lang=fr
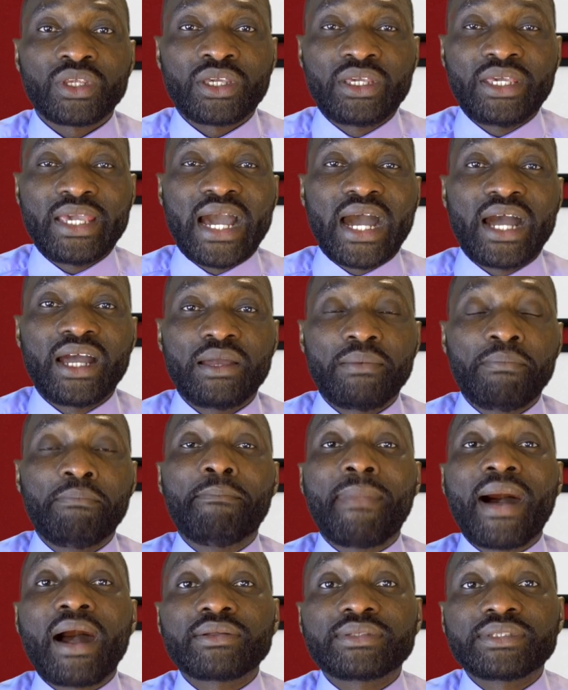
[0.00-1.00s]
qui a
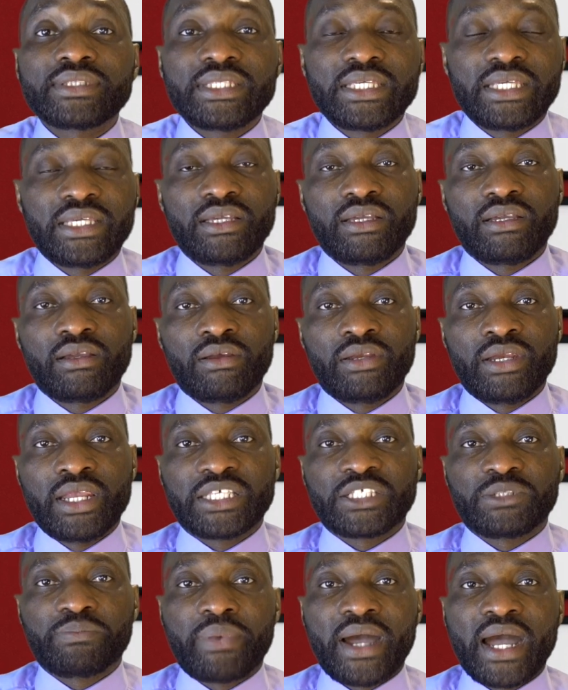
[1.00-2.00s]
menti
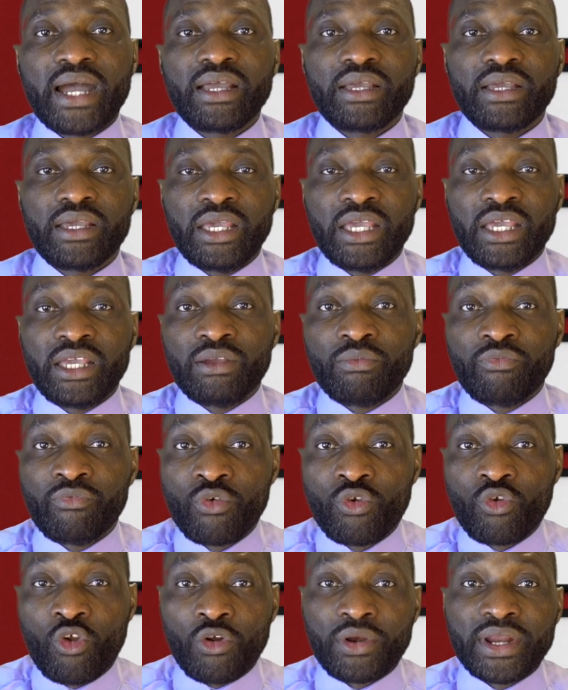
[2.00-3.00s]
n'est-ce pas Et
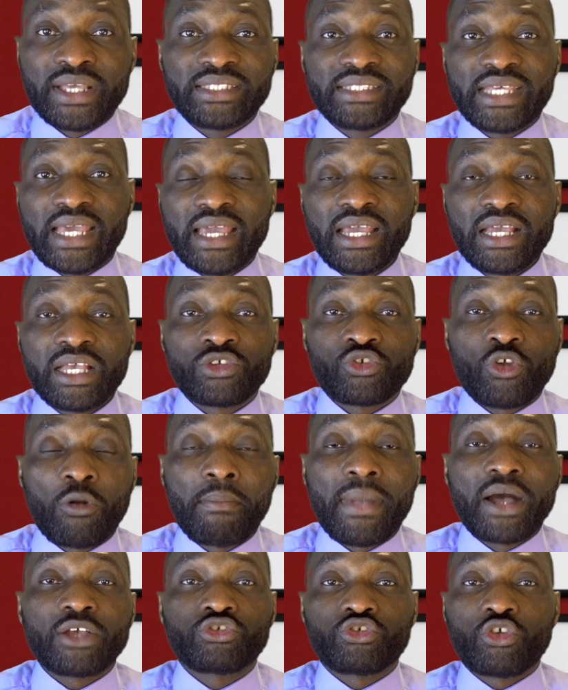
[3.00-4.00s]
vous connaissez son
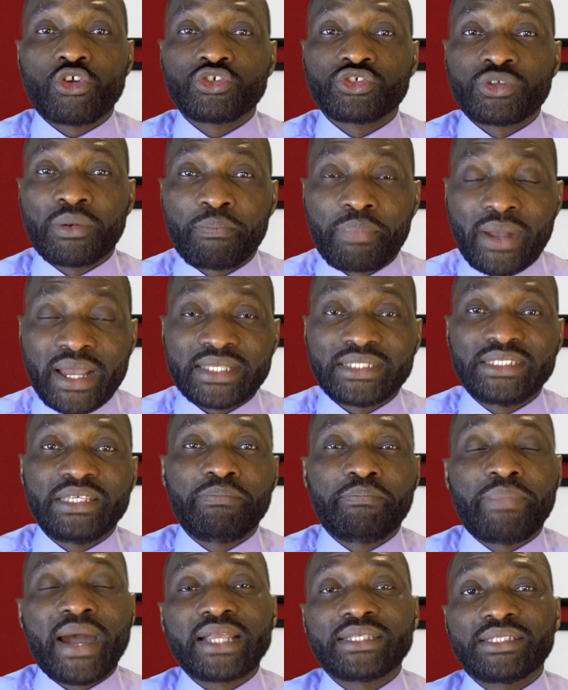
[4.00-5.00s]
mensonge
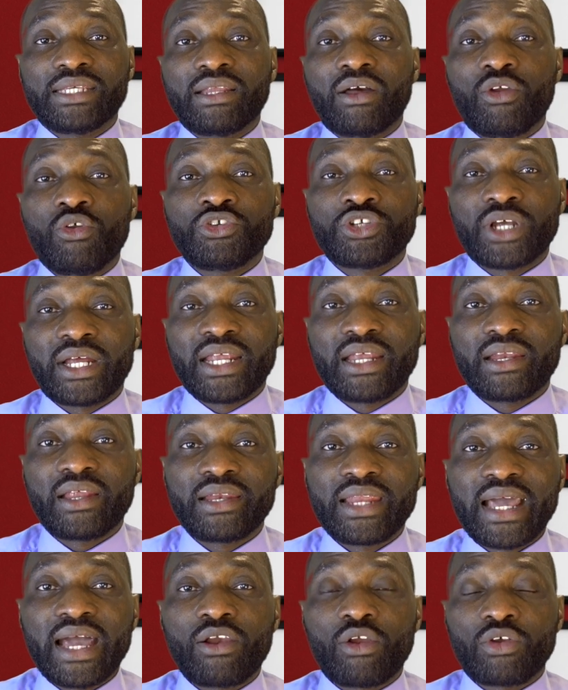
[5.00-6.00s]
principal, c'est dans le jardin
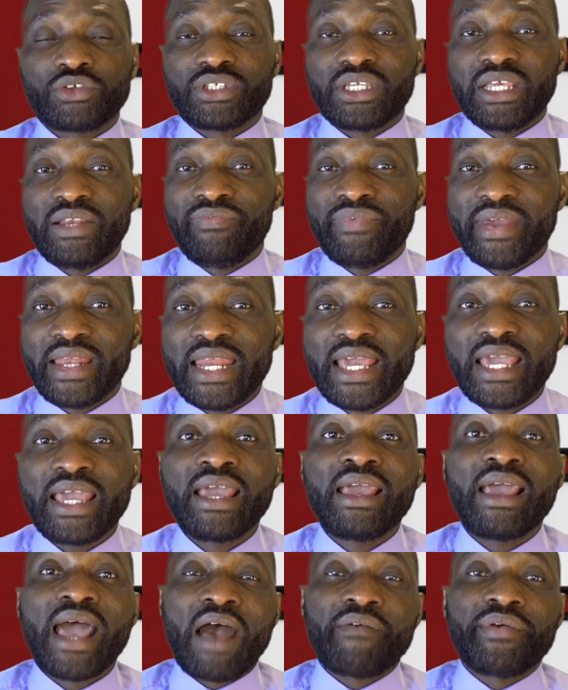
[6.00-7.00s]
d'Adam lorsqu'il venait
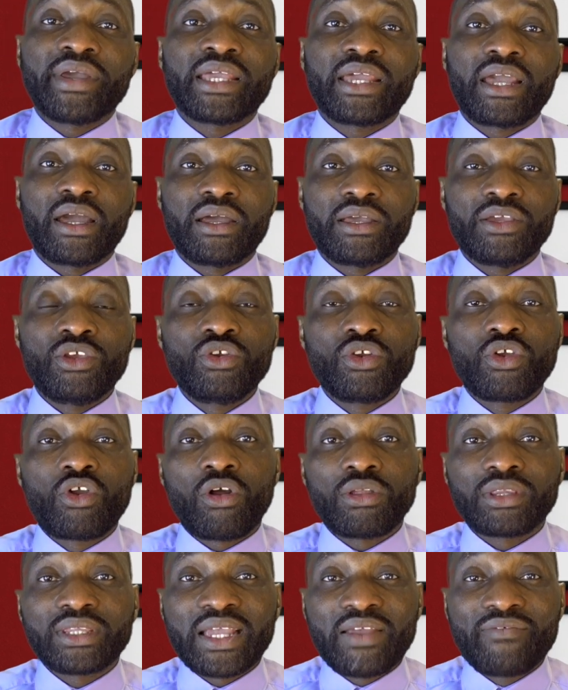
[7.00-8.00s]
avec une
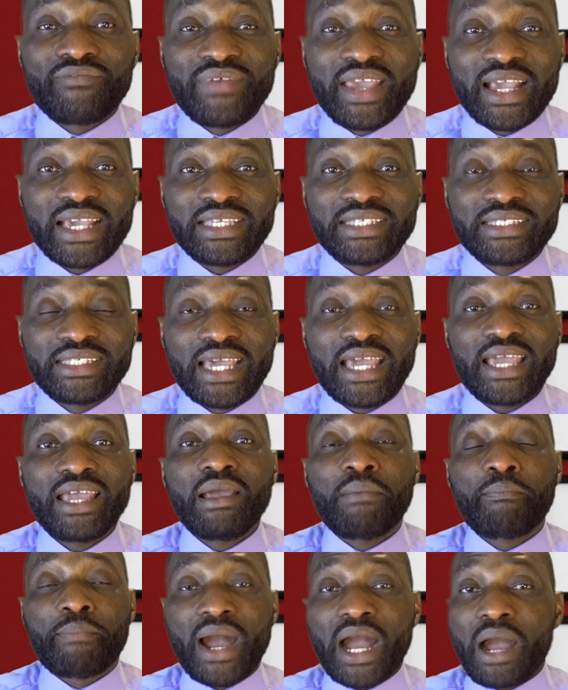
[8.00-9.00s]
contre-vérité
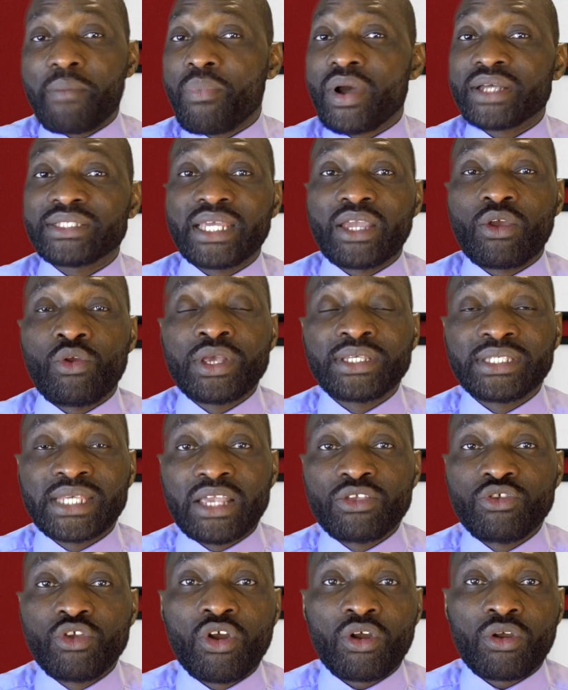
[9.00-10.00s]
par rapport à ce que le
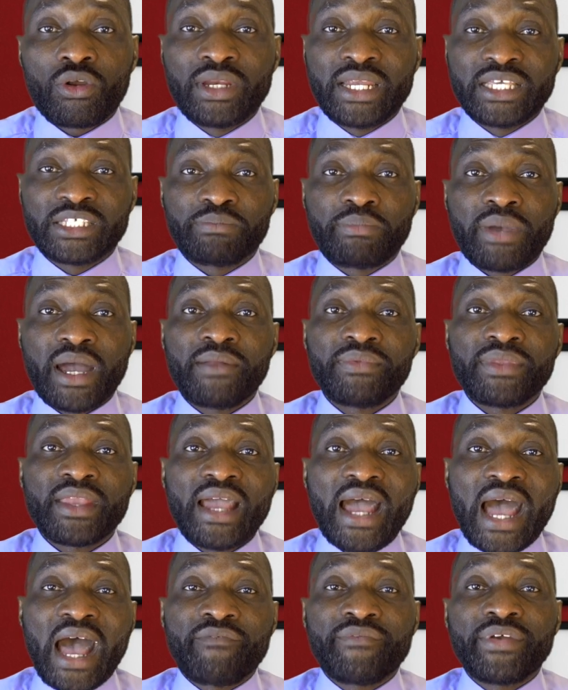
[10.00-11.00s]
Seigneur, n'est-ce pas,
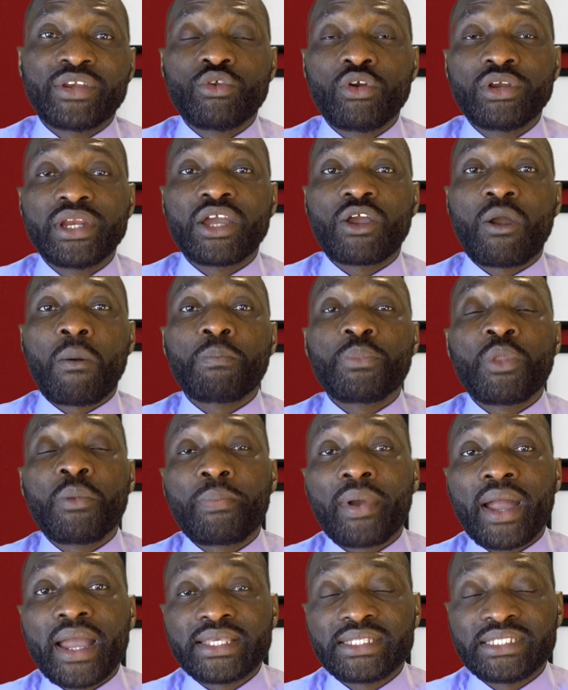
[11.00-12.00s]
avait donné comme de
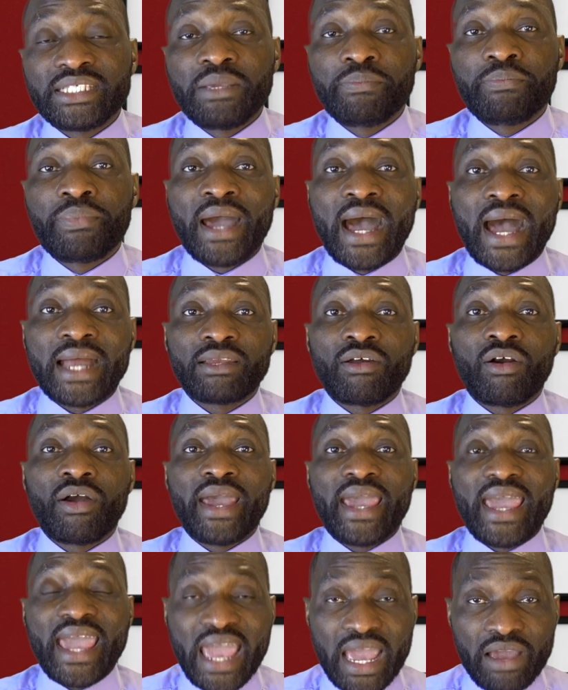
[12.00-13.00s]
principe à Adam
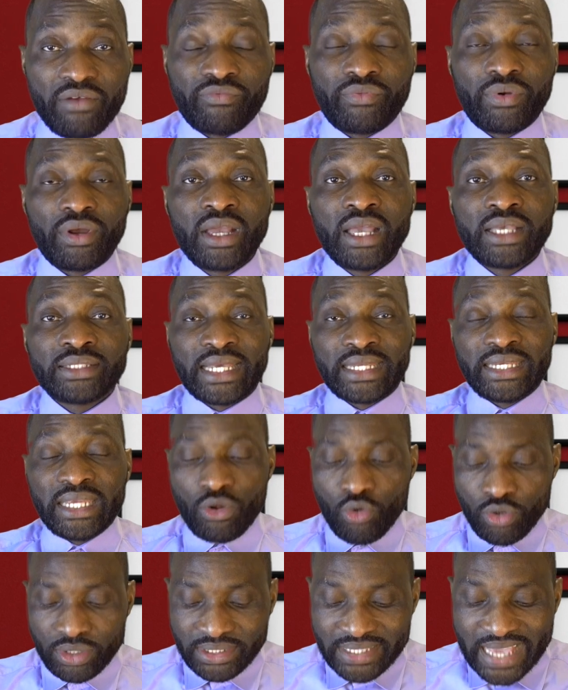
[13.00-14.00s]
et Ève.
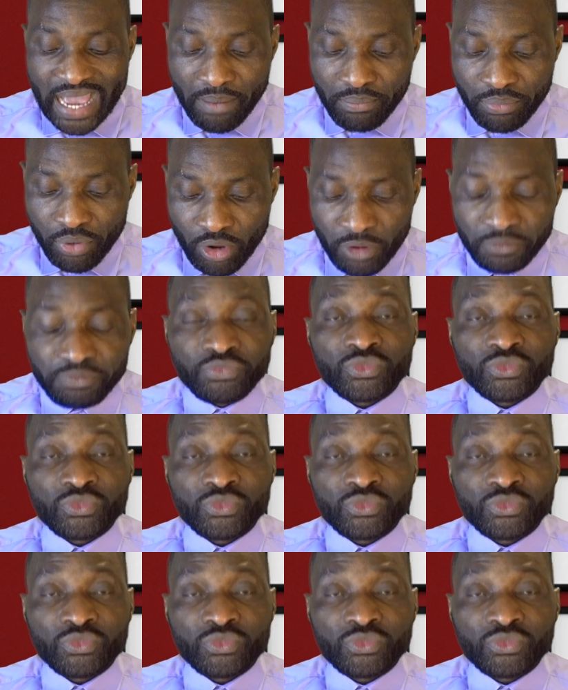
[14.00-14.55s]
C'est-à-dire le diable,